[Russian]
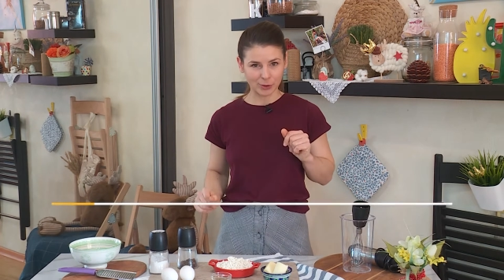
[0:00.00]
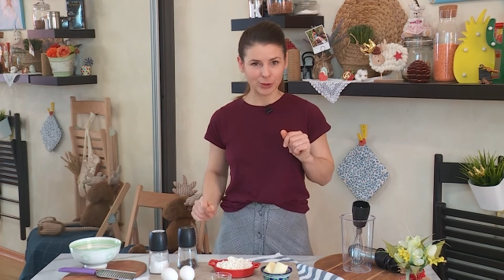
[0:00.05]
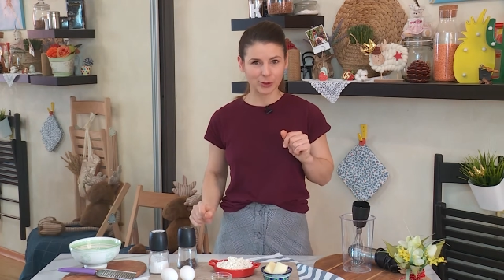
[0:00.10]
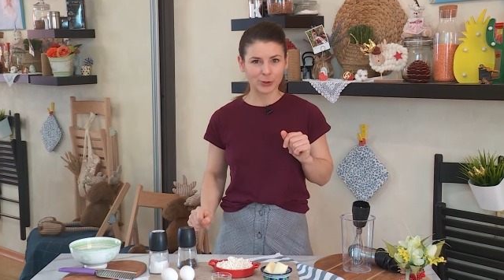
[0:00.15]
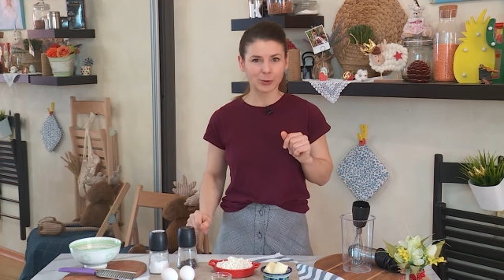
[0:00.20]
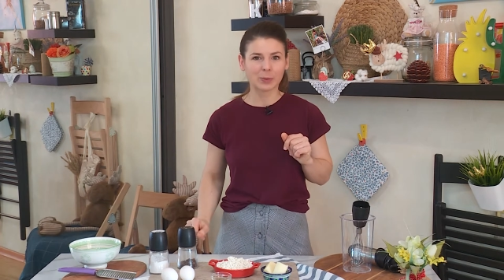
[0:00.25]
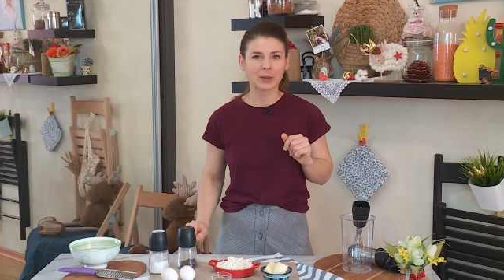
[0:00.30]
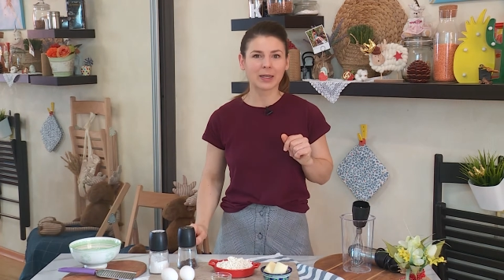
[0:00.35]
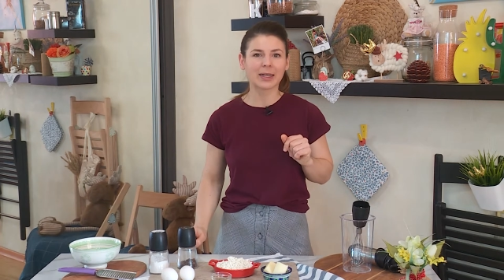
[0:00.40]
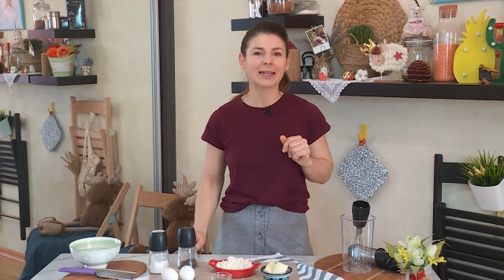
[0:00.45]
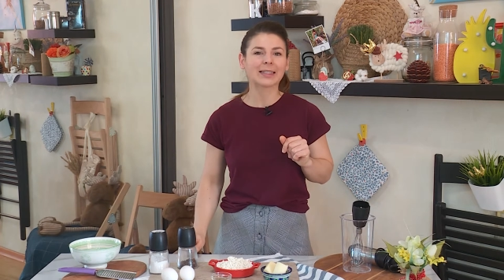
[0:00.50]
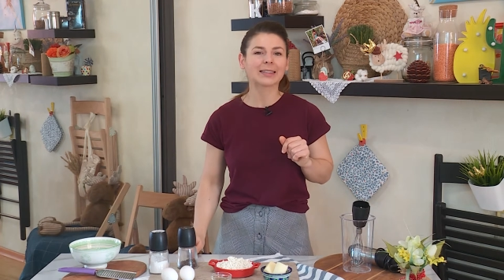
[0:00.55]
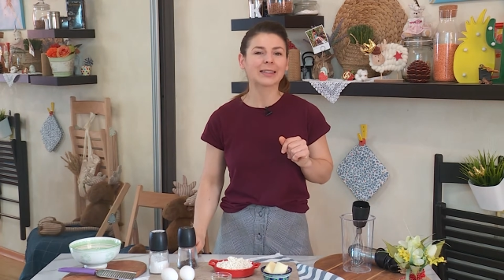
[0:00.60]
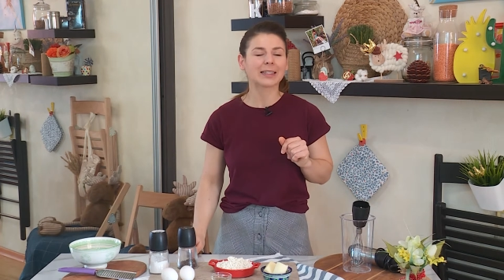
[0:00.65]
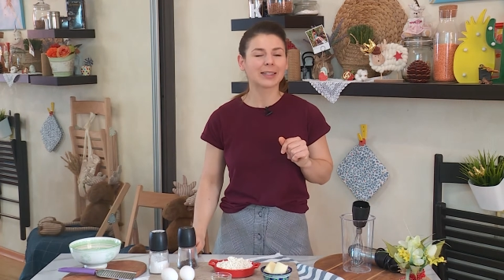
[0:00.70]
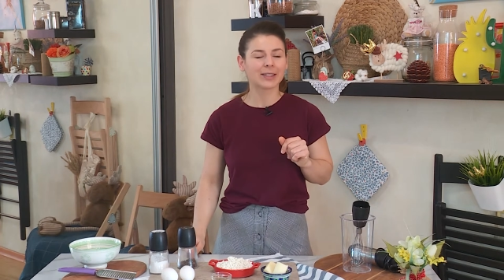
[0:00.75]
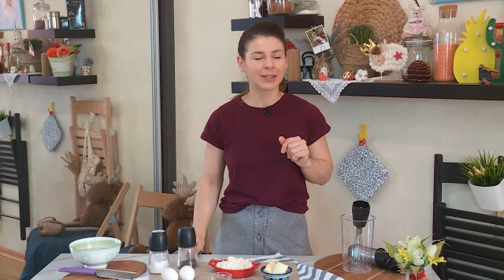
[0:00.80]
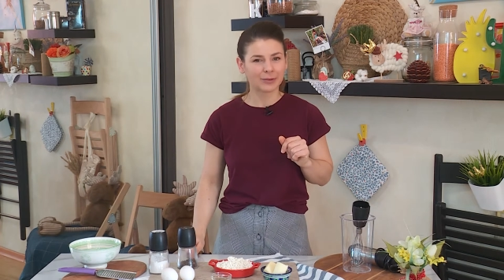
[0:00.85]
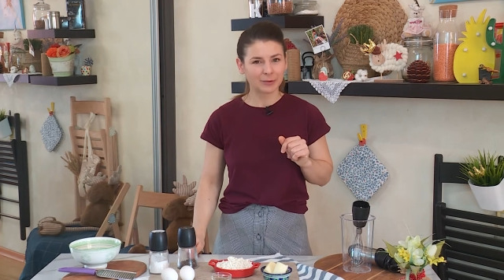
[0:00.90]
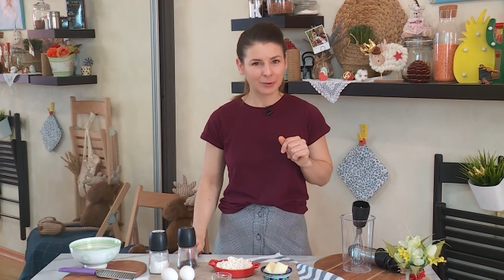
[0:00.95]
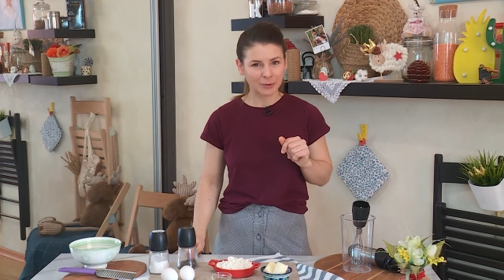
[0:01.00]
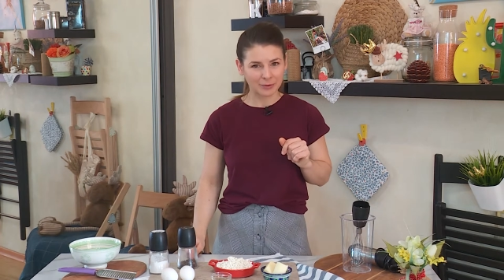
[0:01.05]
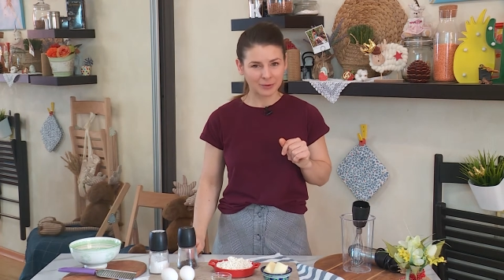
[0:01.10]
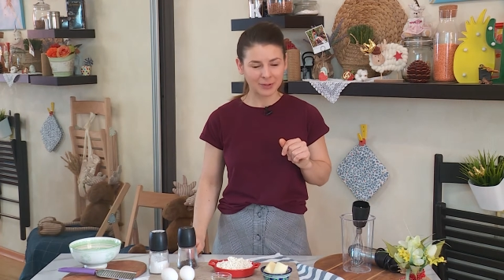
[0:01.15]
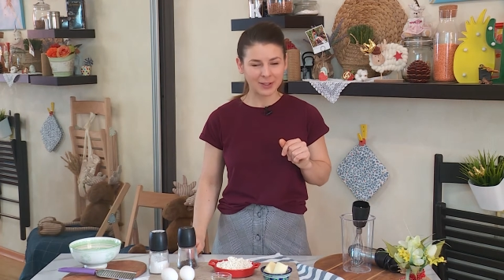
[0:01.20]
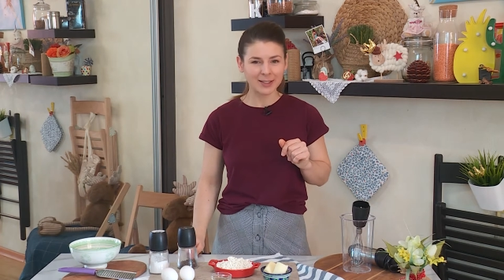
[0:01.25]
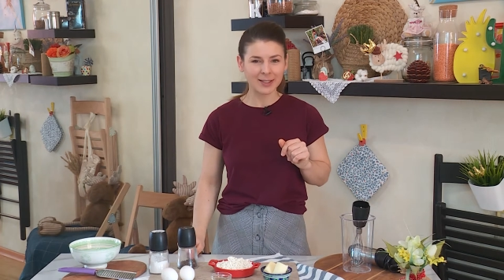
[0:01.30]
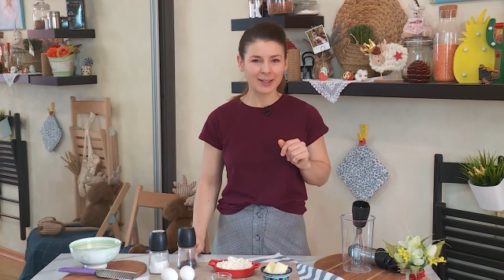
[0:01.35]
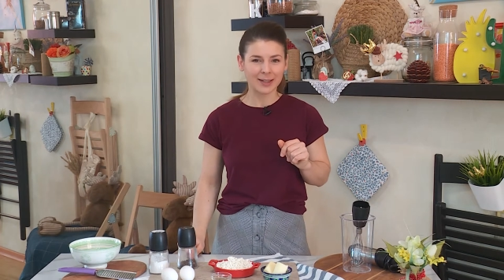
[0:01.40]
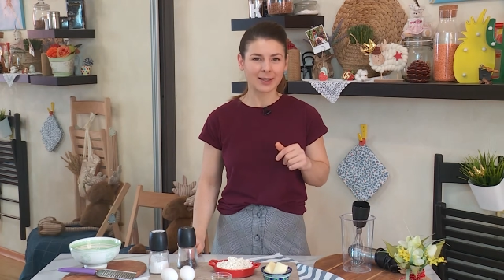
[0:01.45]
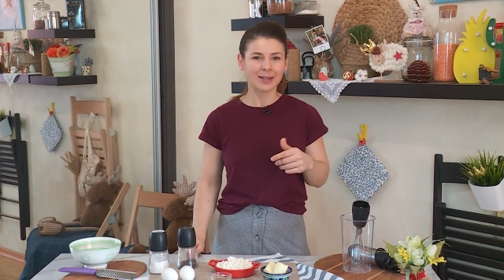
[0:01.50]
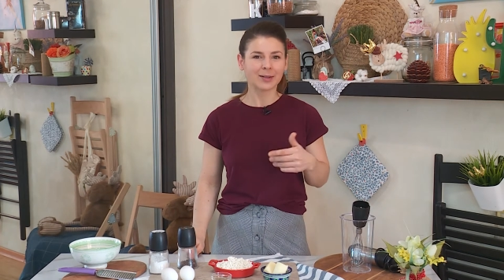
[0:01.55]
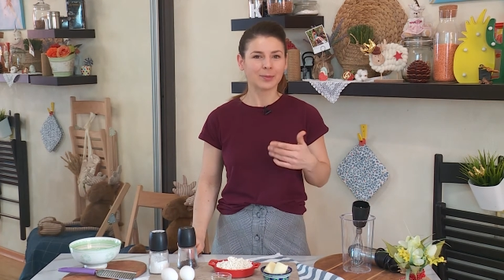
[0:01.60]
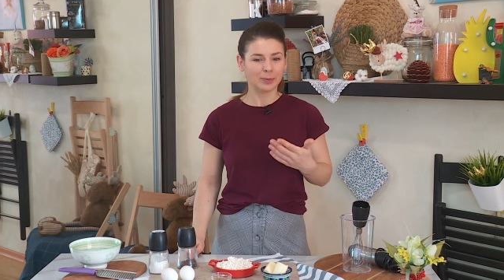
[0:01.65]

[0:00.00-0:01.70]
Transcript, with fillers: чтобы от одного вида